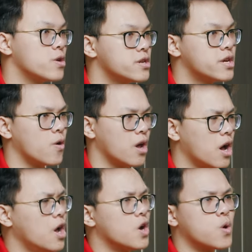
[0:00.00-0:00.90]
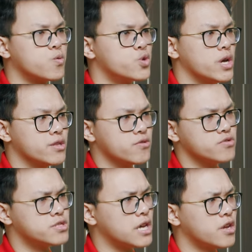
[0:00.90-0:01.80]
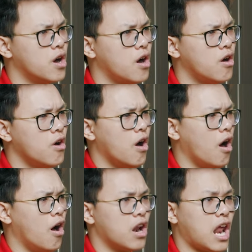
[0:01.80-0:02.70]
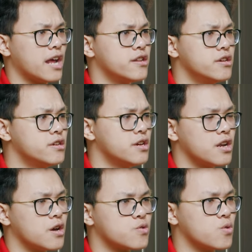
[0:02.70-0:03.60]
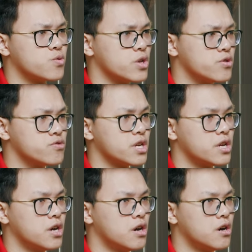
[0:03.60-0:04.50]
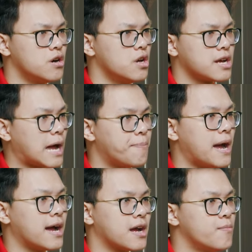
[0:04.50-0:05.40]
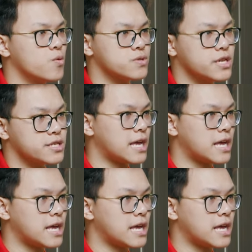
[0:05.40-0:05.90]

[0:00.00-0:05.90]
có những kiểu là cục chuyển từ dây Lightning hay là cục chuyển từ dây cáp mạng, cáp mủng gì